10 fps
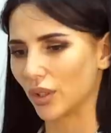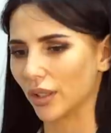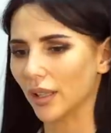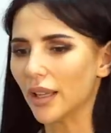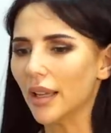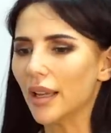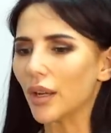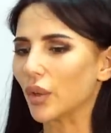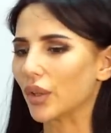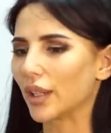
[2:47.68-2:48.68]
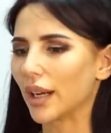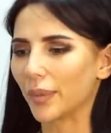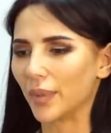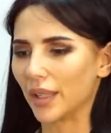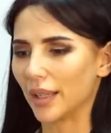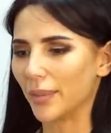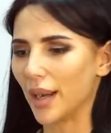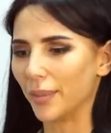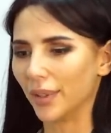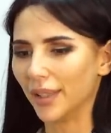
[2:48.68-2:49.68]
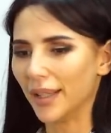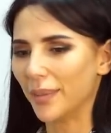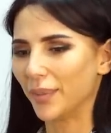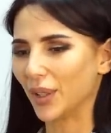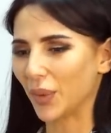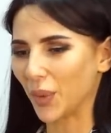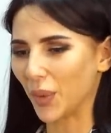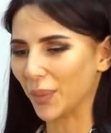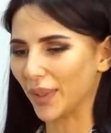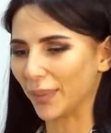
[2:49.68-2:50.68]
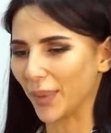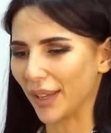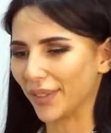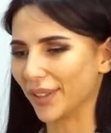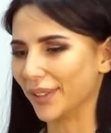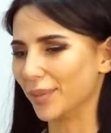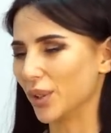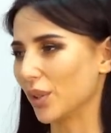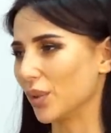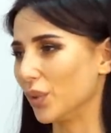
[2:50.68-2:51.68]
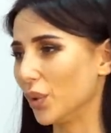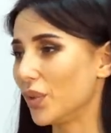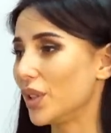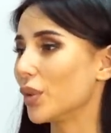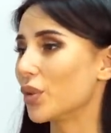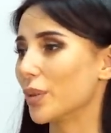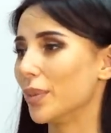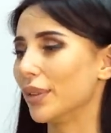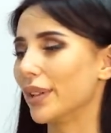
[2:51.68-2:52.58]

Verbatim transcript: что кое-как меня мама пинком отправила в Москву, все уже были